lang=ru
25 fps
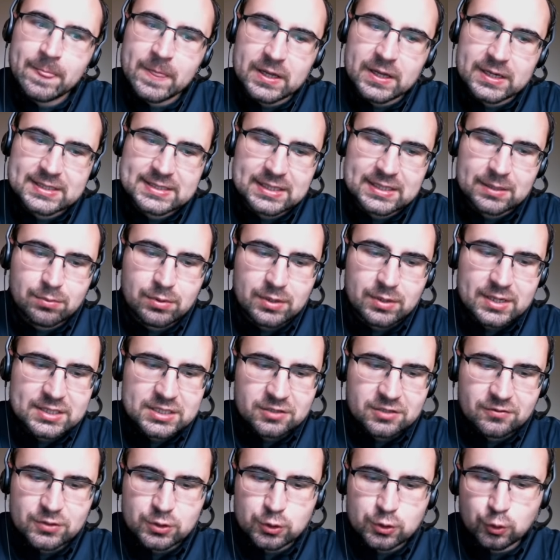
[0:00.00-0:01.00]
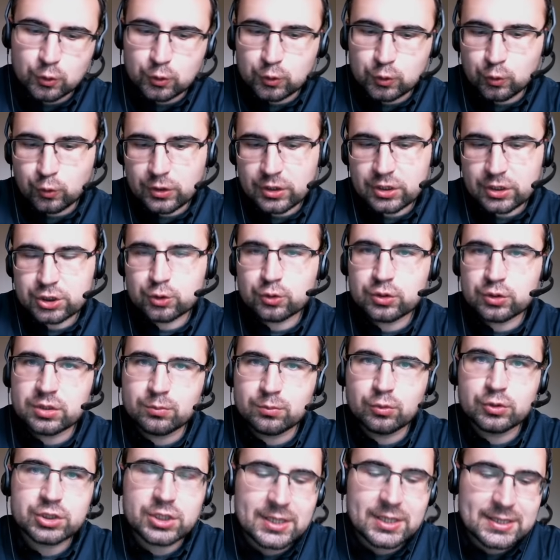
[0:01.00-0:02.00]
разобраться в структуре, что ты
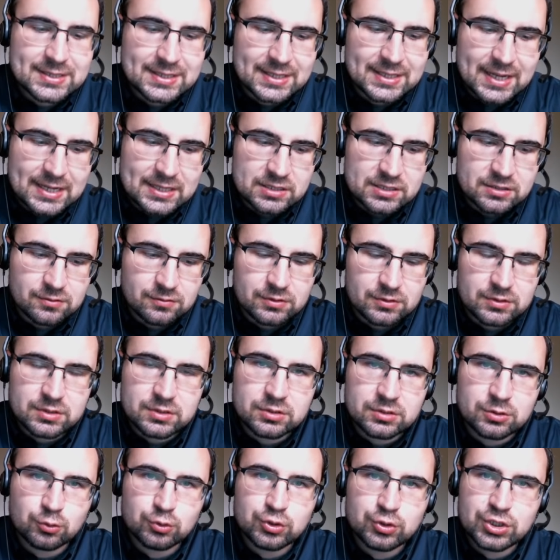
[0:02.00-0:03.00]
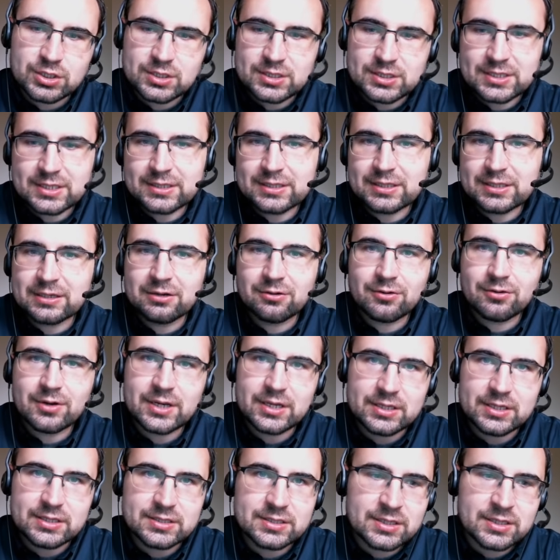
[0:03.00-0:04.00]
будешь рассказывать, научиться это
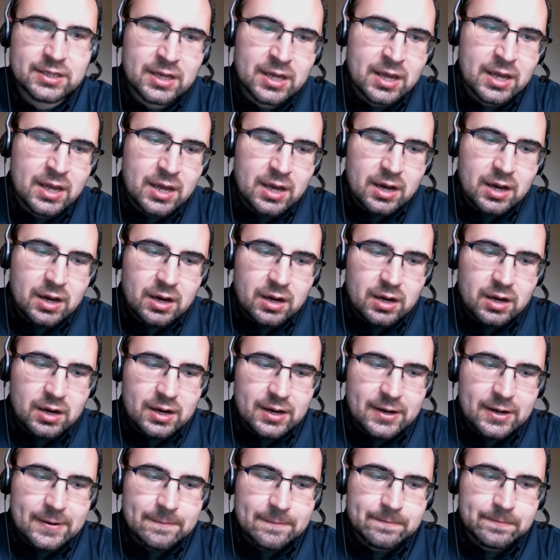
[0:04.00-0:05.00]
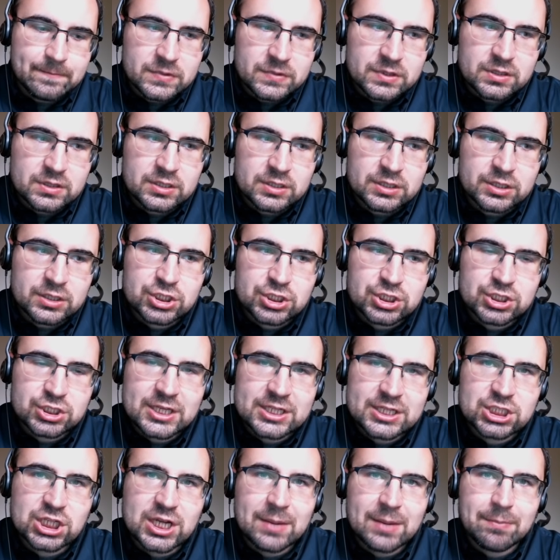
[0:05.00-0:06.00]
говорить. А, ты
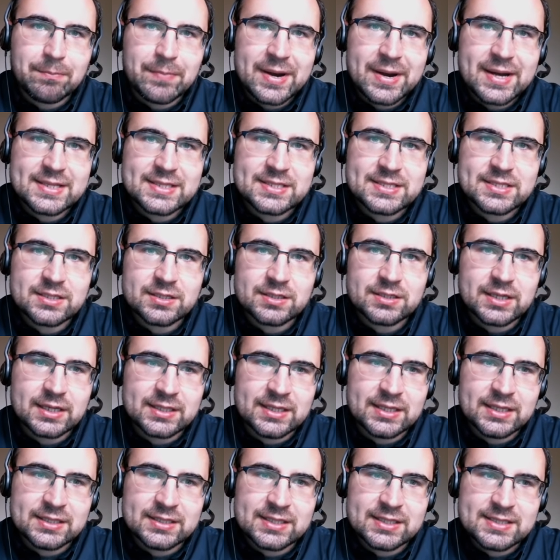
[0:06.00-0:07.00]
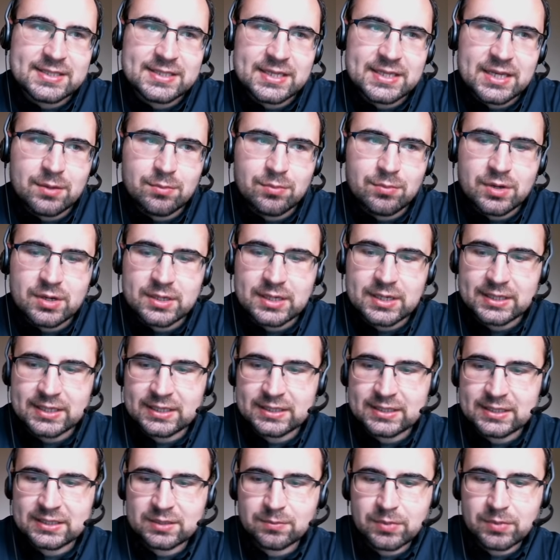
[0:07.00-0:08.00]
начинаешь копать какие-то темы,
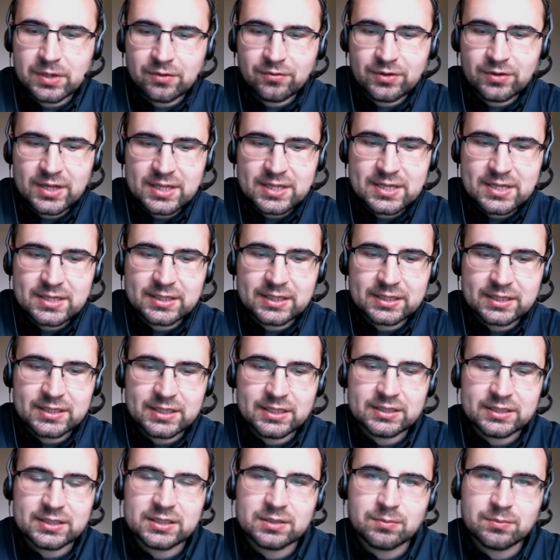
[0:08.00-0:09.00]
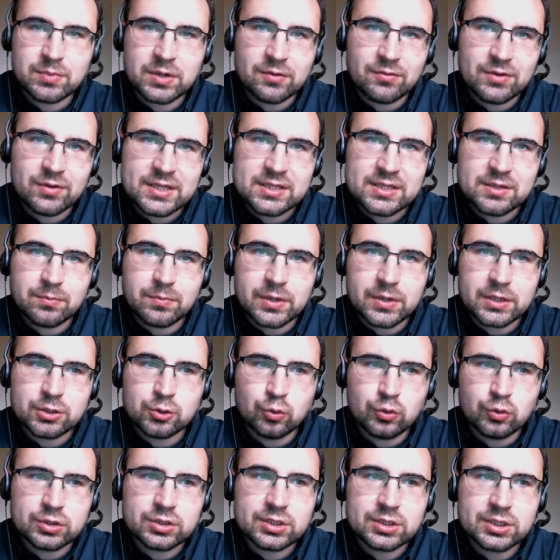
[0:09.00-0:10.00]
какие-то направления, какие-то направления
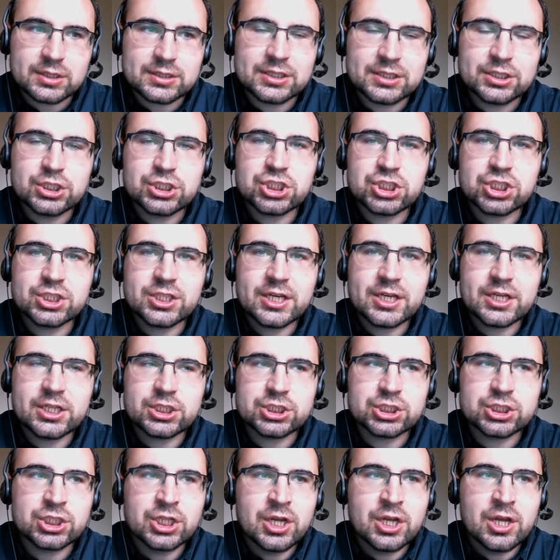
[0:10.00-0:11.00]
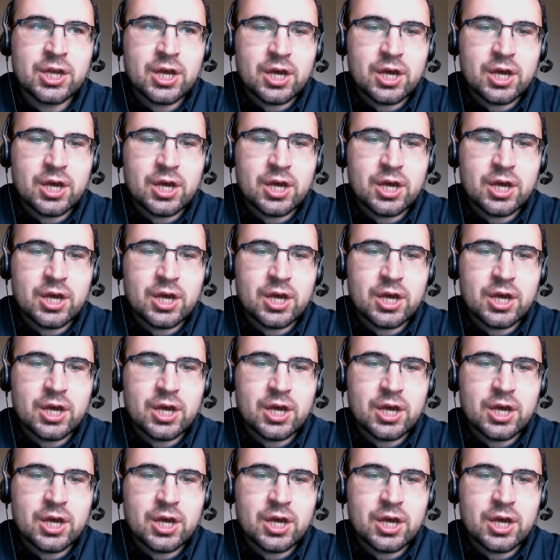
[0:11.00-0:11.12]
продукта, ты начинаешь